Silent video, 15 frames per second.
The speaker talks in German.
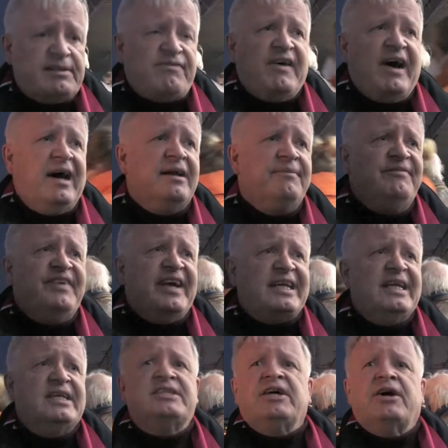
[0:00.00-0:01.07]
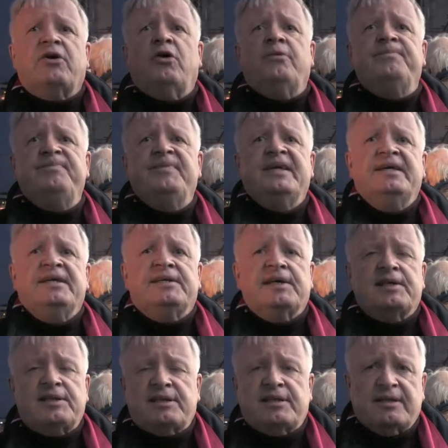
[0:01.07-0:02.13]
es vor allem wirklich darum,
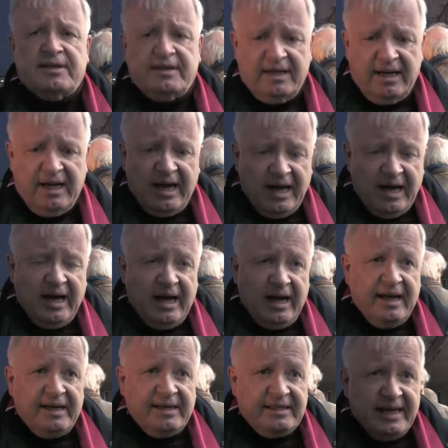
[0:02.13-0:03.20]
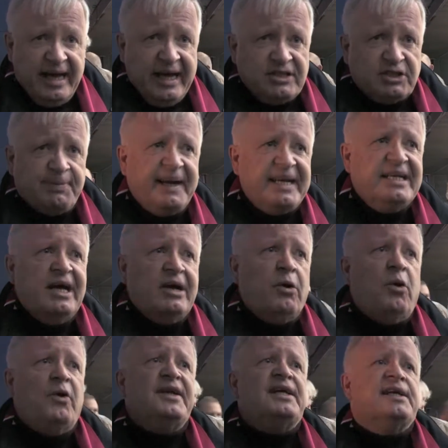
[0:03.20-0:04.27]
dass entsprechender
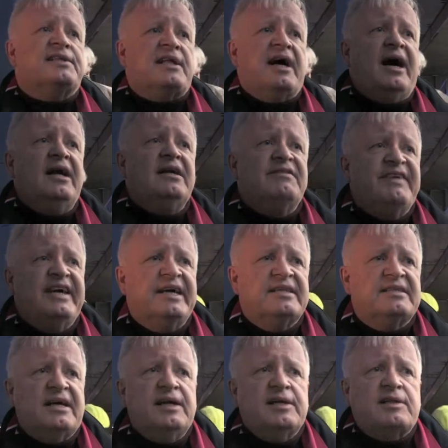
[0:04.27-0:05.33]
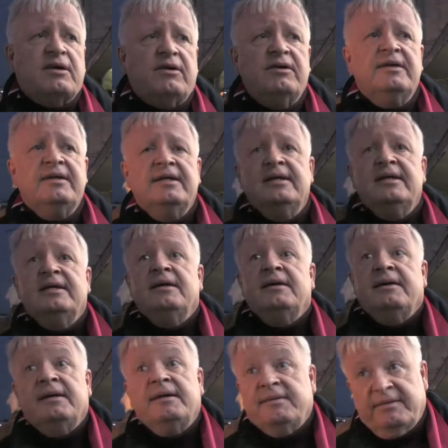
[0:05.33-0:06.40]
Lohn gezahlt wird, also
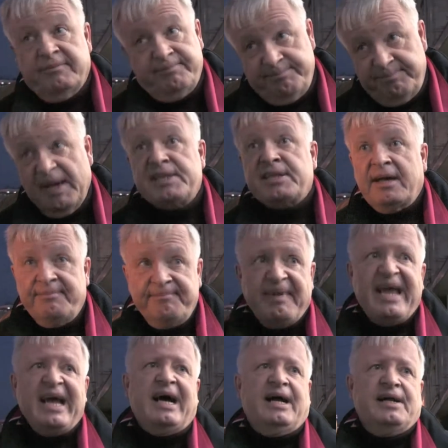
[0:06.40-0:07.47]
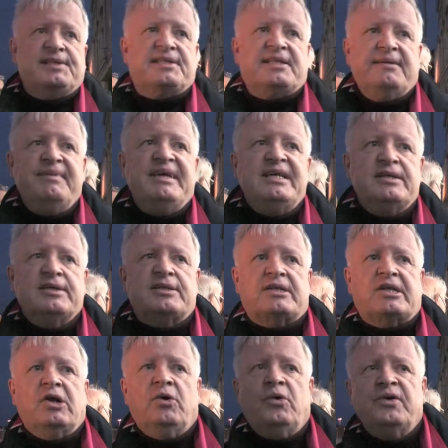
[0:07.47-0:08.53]
besser mehr als der
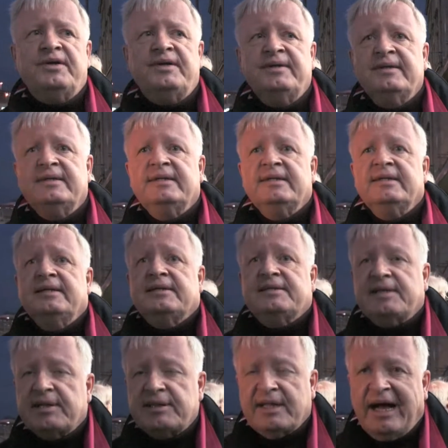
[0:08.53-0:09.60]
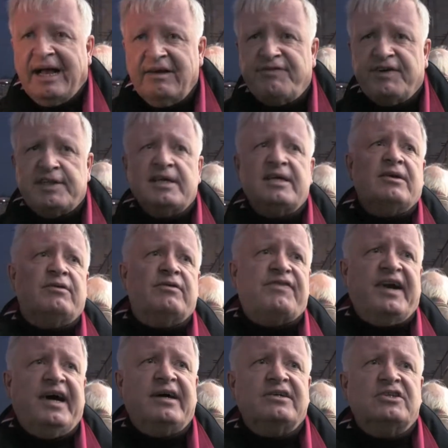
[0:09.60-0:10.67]
Mindestlohn, dass alle
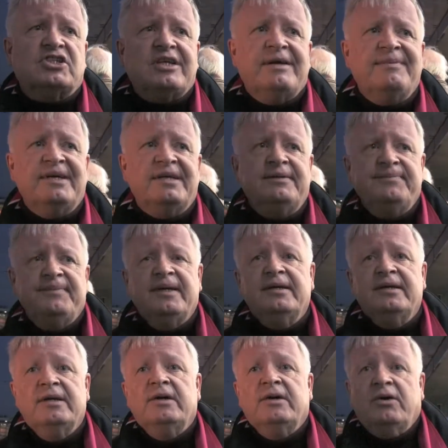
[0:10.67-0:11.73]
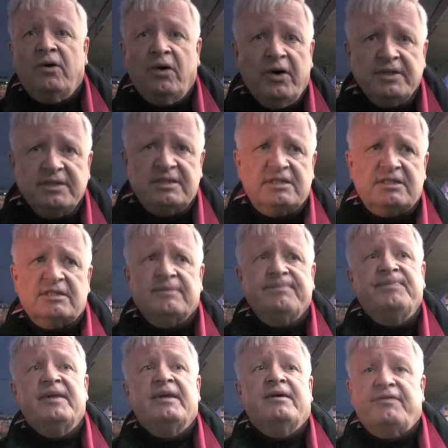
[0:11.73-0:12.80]
Versicherungsfragen stimmen und
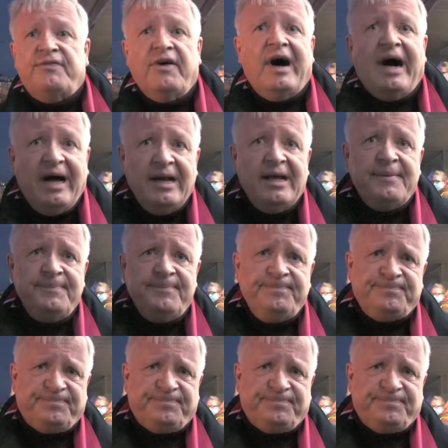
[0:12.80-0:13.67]
vor allem,